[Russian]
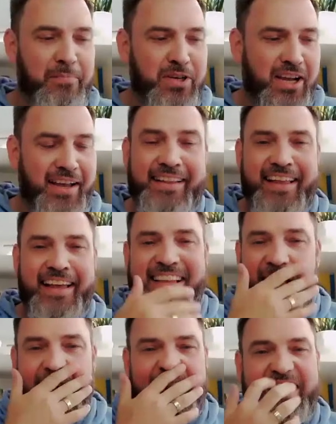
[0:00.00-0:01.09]
Вообще, это,
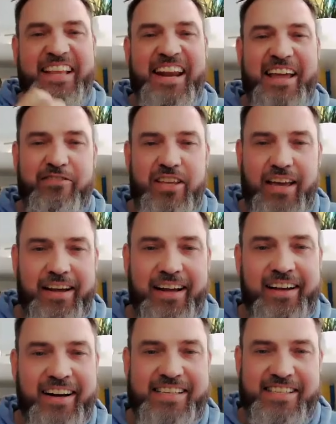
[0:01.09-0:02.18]
это, это
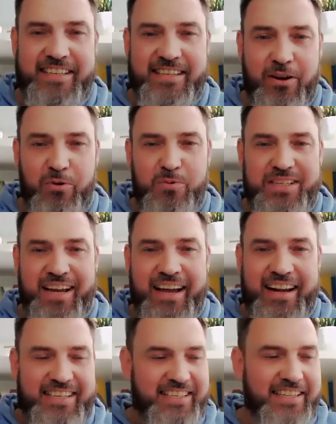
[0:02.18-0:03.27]
древняя российская,
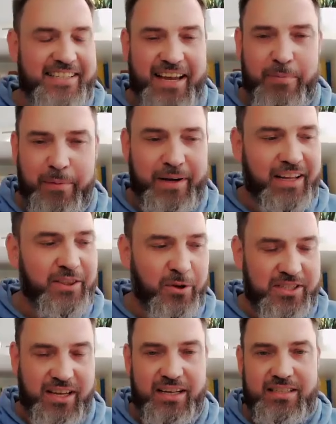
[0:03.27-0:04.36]
русская, российская
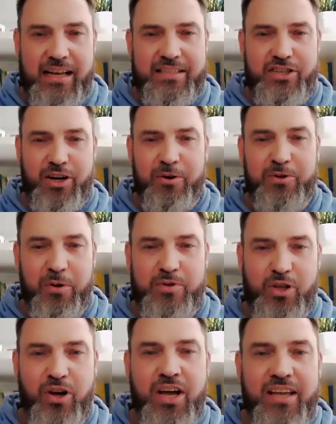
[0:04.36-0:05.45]
пропагандонская сказочка о
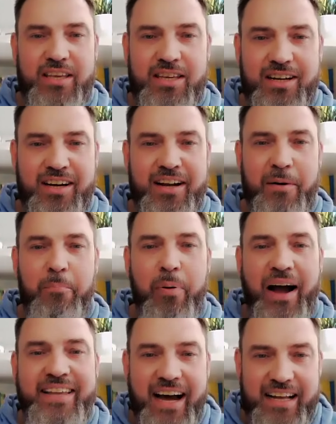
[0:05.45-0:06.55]
том, что их
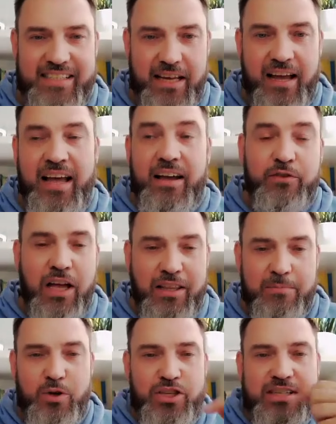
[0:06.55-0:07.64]
боятся. В
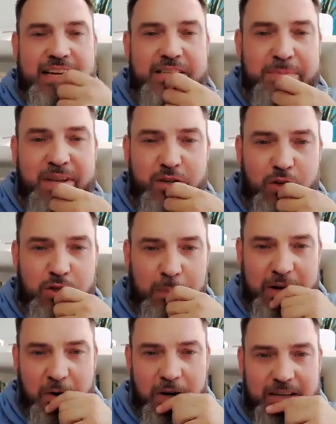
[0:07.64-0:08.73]
данном случае, знаешь, мне еще что
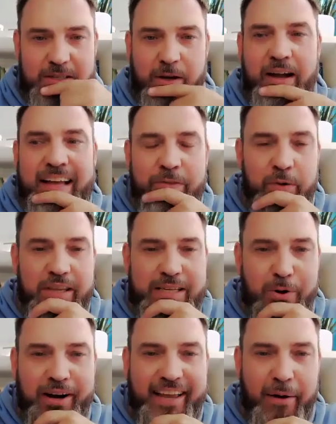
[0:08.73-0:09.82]
прикольно, что, но ну,
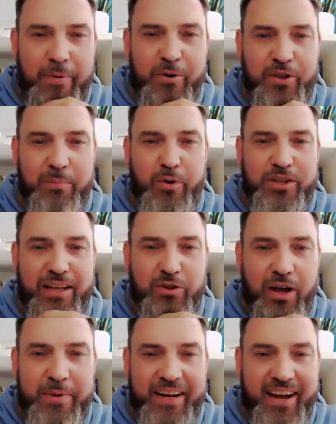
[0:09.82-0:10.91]
насколько я могу
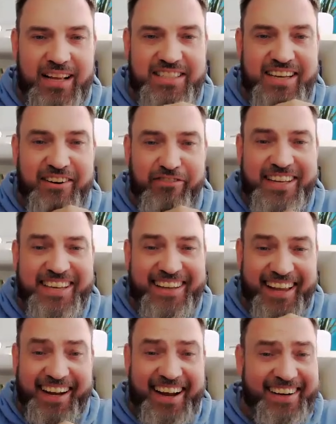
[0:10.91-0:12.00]
наблюдать, то американские
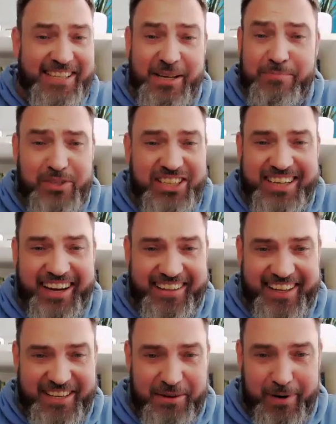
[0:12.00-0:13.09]
военные как раз вообще ни
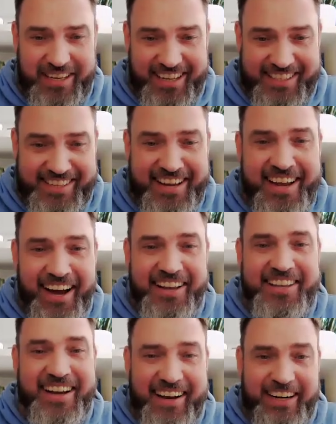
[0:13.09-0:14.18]
хрена не боятся.
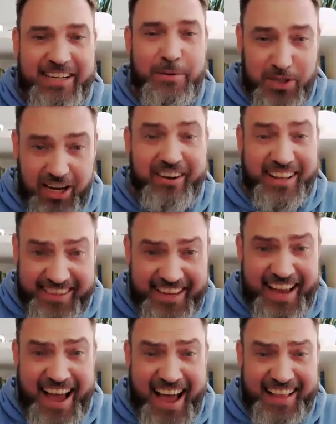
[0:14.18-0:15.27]
Они как раз вообще говорят,
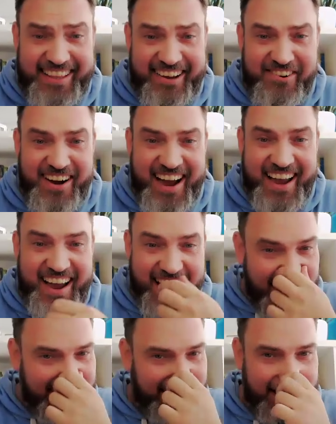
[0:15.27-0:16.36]
да, давай,
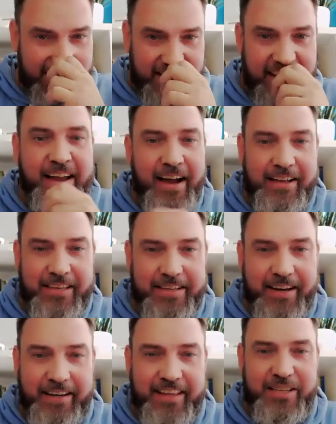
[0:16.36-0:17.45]
э, отлично. Они
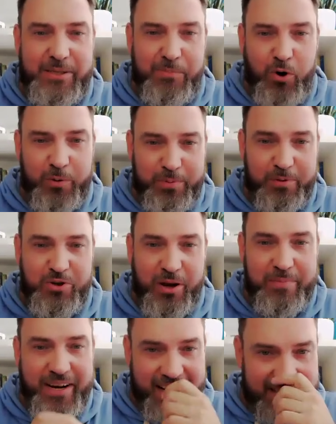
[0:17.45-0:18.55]
ни хрена не смогут, потому что
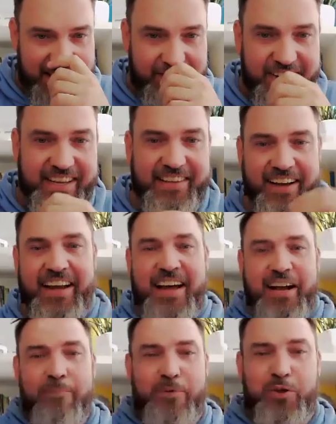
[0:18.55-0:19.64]
у американских военных
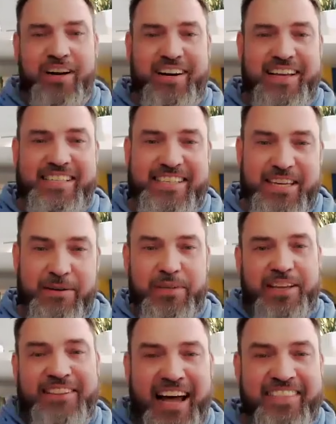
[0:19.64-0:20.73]
компьютерные
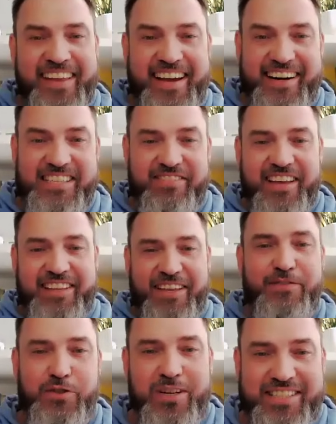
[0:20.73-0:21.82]
снимки, данные разведки
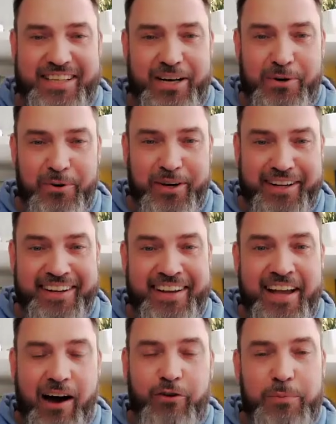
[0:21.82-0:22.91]
и все остальное.
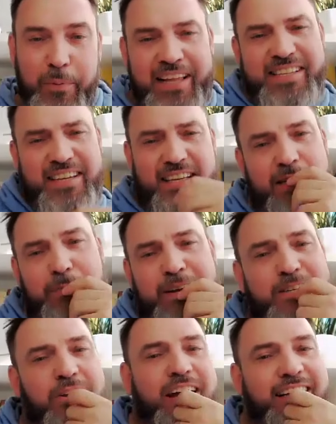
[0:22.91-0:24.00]
А вот политики типа
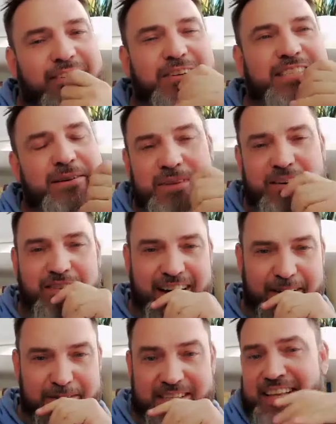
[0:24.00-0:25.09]
еще как-то вот
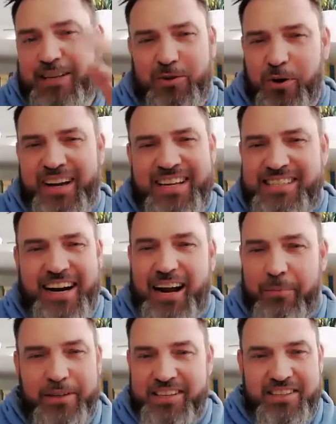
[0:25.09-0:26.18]
сомневаются. Да я и то,
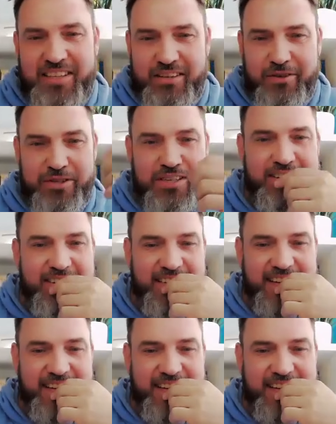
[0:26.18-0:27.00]
страхом это не назовешь.